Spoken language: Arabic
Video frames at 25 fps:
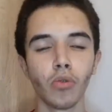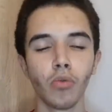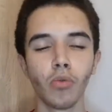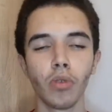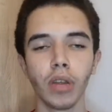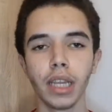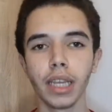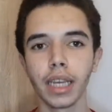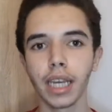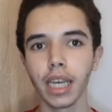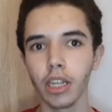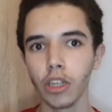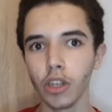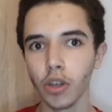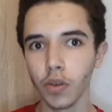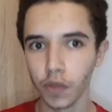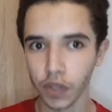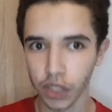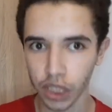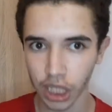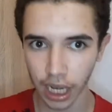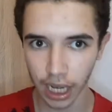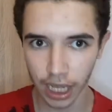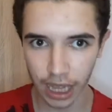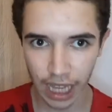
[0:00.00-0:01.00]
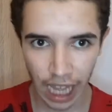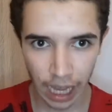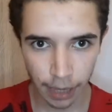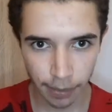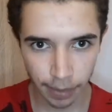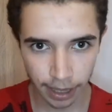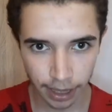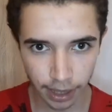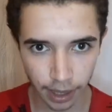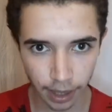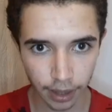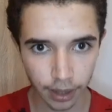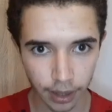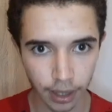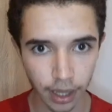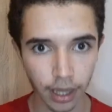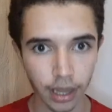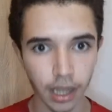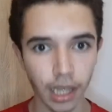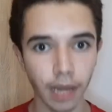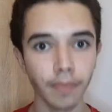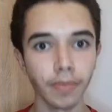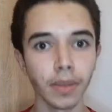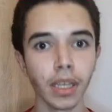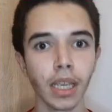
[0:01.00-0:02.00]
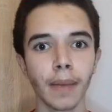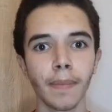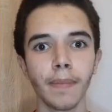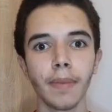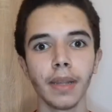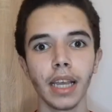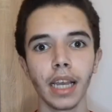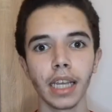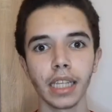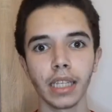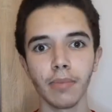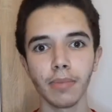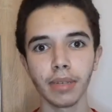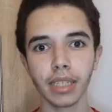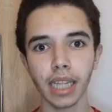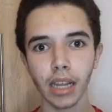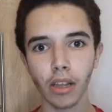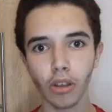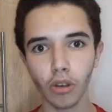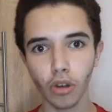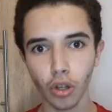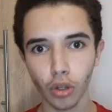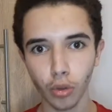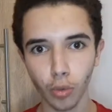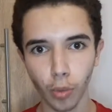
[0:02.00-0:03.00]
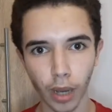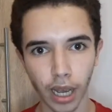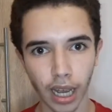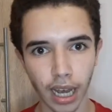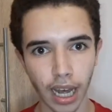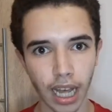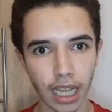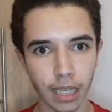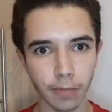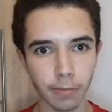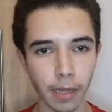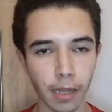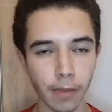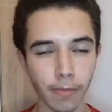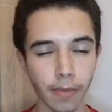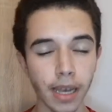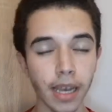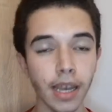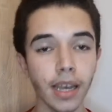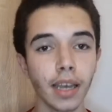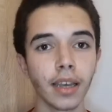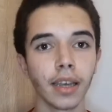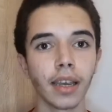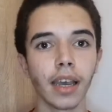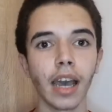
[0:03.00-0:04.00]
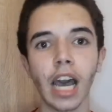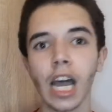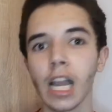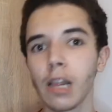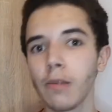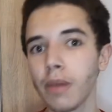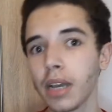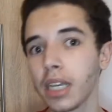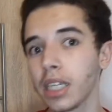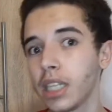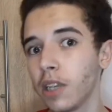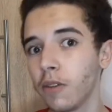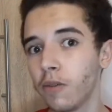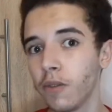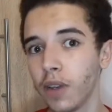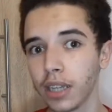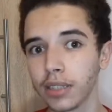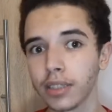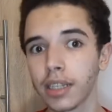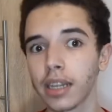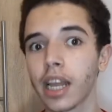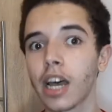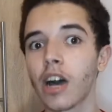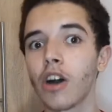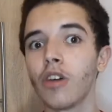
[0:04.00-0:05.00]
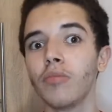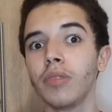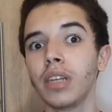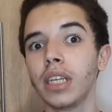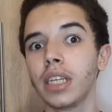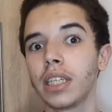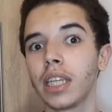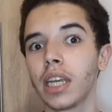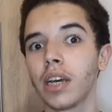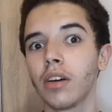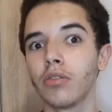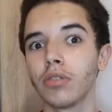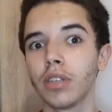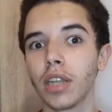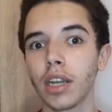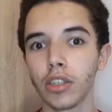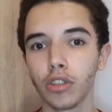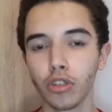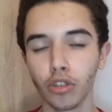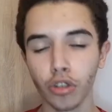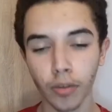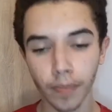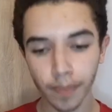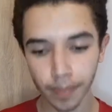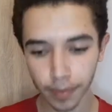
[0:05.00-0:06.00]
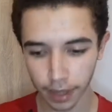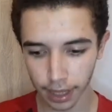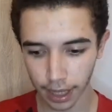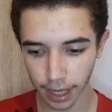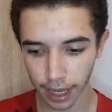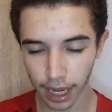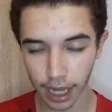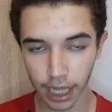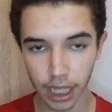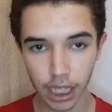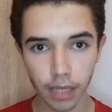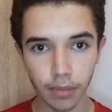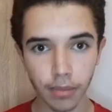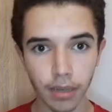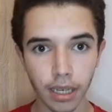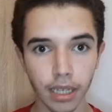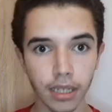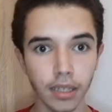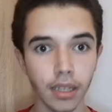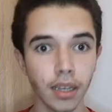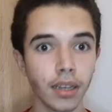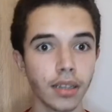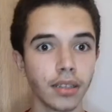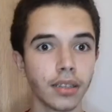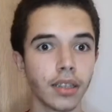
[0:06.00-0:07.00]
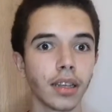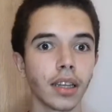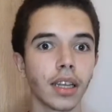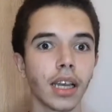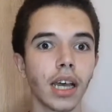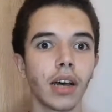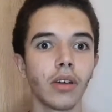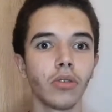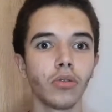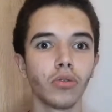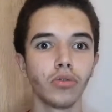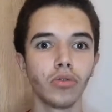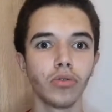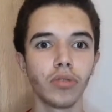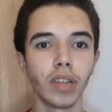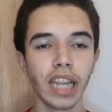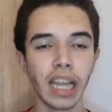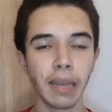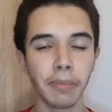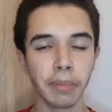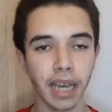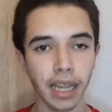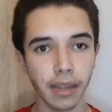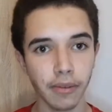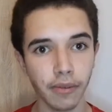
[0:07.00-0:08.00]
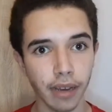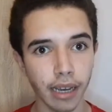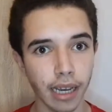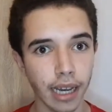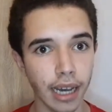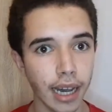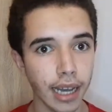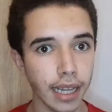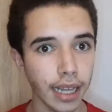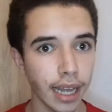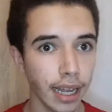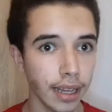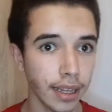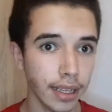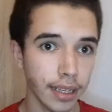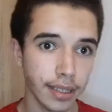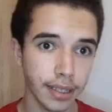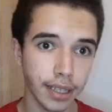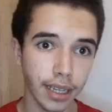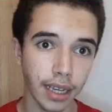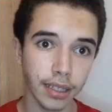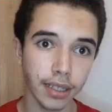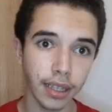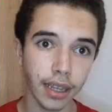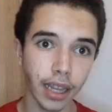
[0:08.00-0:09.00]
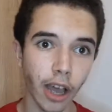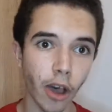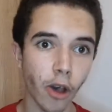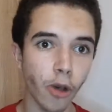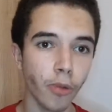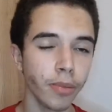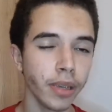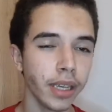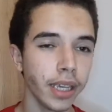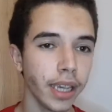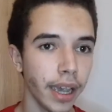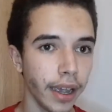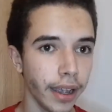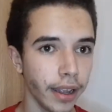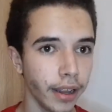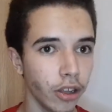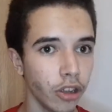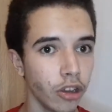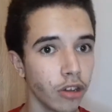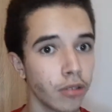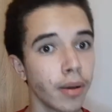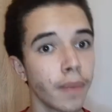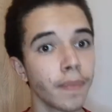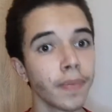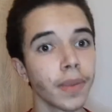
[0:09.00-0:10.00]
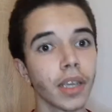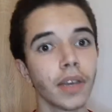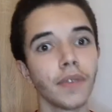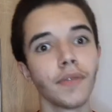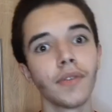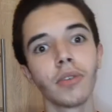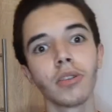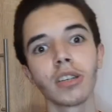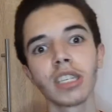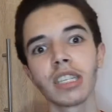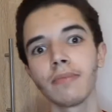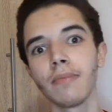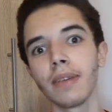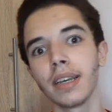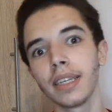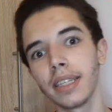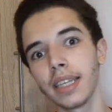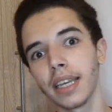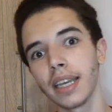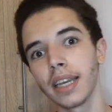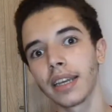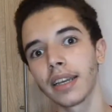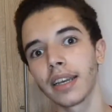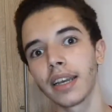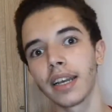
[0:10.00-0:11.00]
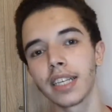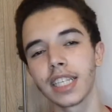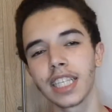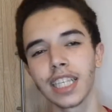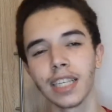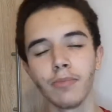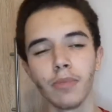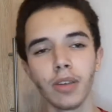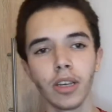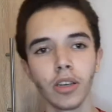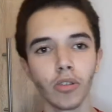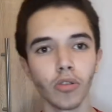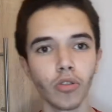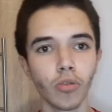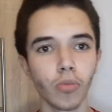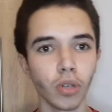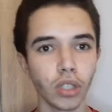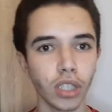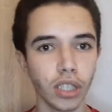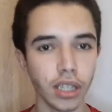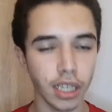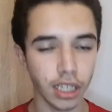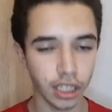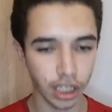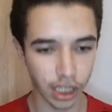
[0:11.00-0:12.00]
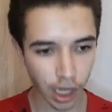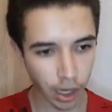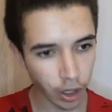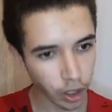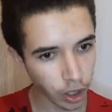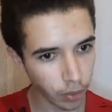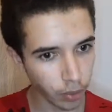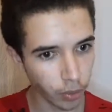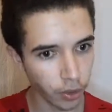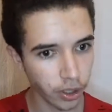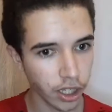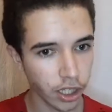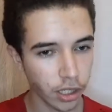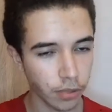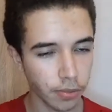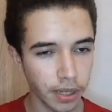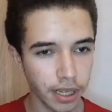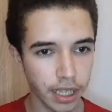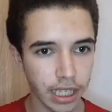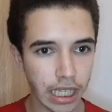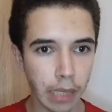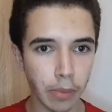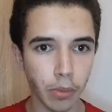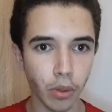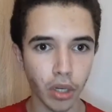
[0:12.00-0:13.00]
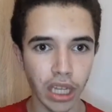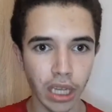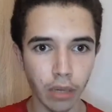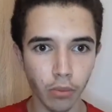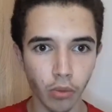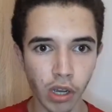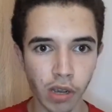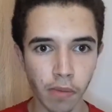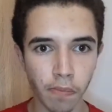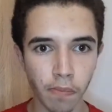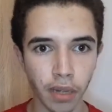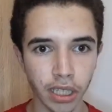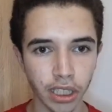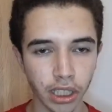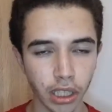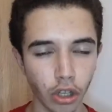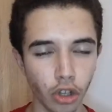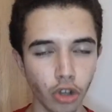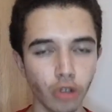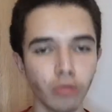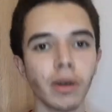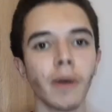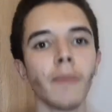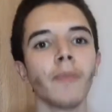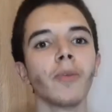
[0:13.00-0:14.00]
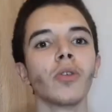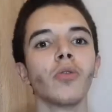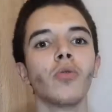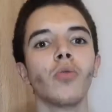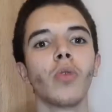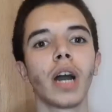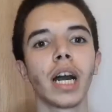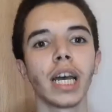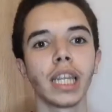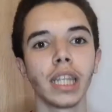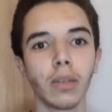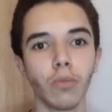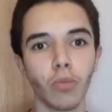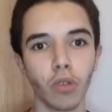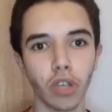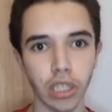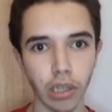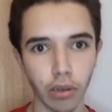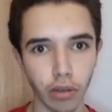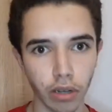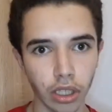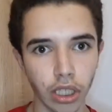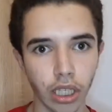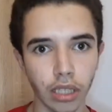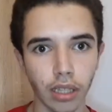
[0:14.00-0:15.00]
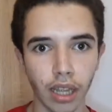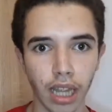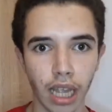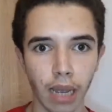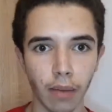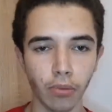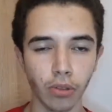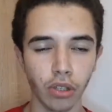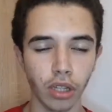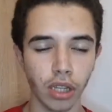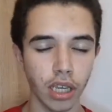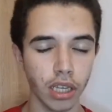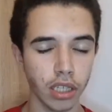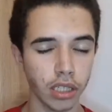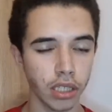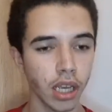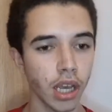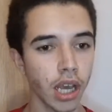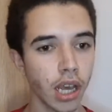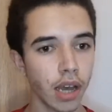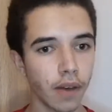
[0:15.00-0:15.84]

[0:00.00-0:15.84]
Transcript: واللي كان يوم في شكل 4 3 3 بالاعتماد على كوتبا كحارس مرمى كقلبي دفاع نلقاو ميتا وناتشو علي اليمين نلقاو وجود لاعب كارفاخال على اليسار نلقاو ميغيل اليوم في وسط ميدان كازيميرو ومودريتش عاود مودريتش من الاصابه وهذا مهم برشا اليوم وقدم مستوى جيد اللاعب مودريتش